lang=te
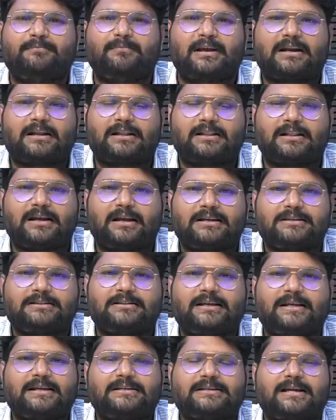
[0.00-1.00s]
మన
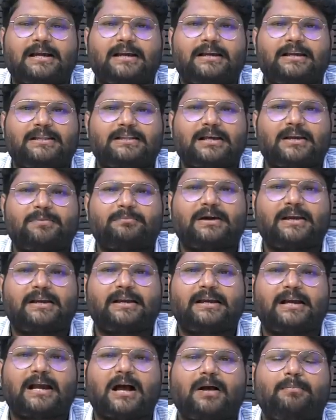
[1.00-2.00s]
దేశాన్ని
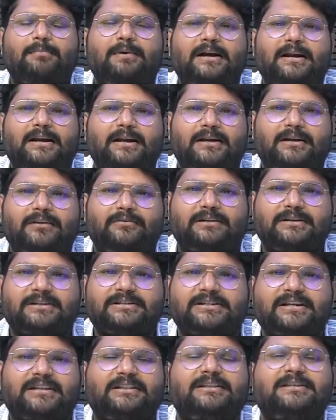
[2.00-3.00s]
ధర్మాన్ని కాపాడేటటువంటి
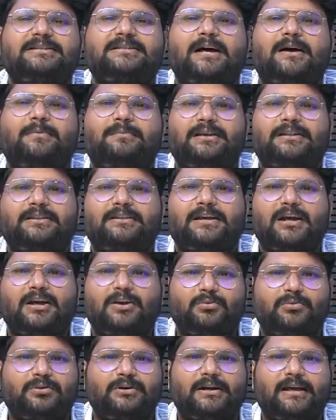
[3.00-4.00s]
శక్తి
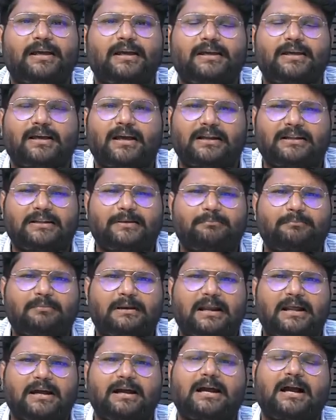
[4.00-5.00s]
సామర్థ్యాలు ఉంటాయి అంటే
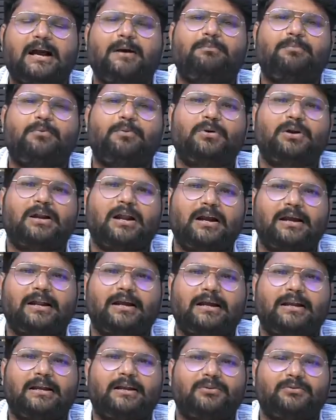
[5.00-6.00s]
బలంగా
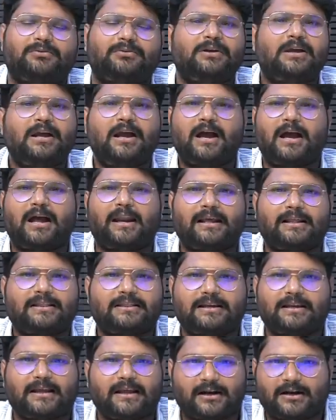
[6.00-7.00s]
పోరాడగలరు అనైతే
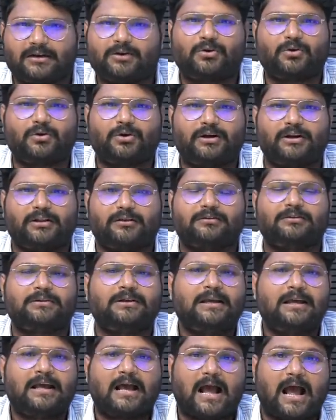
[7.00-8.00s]
నేను అనుకోవట్లేదు
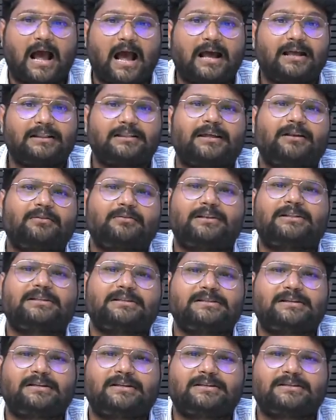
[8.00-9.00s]
ఆ తర్వాత
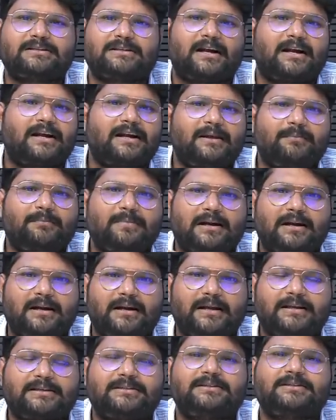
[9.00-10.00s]
జనరేషన్ అంటే మన
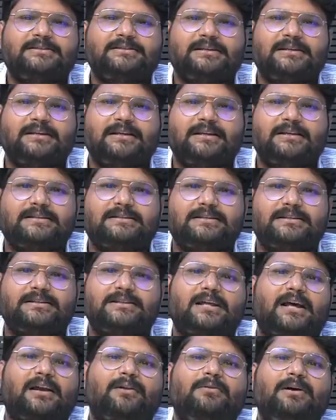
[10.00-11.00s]
నెక్స్ట్ జనరేషన్
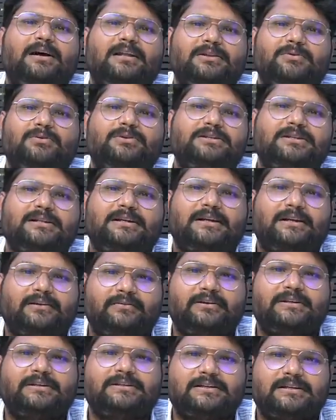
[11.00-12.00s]
తర్వాత
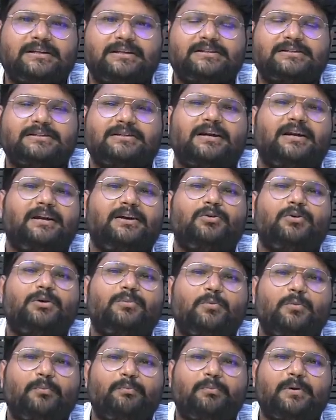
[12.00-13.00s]
వచ్చేటటువంటి జనరేషన్ అంటే ఒక
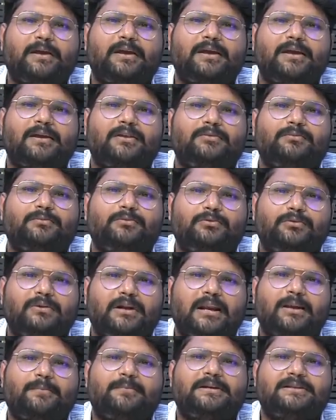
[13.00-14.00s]
ముప్పై ఐదు
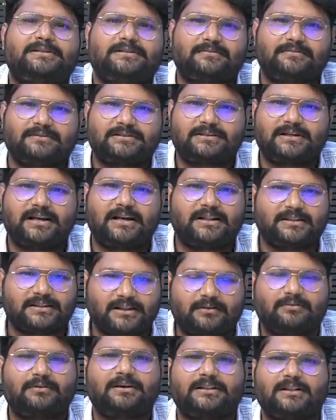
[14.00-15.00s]
నలభై సంవత్సరాల
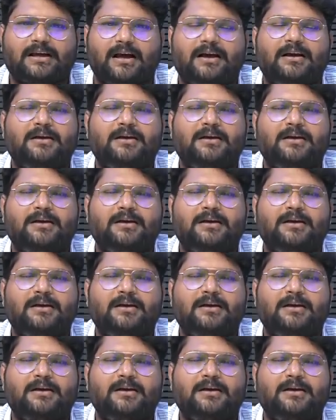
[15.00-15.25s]
తర్వాత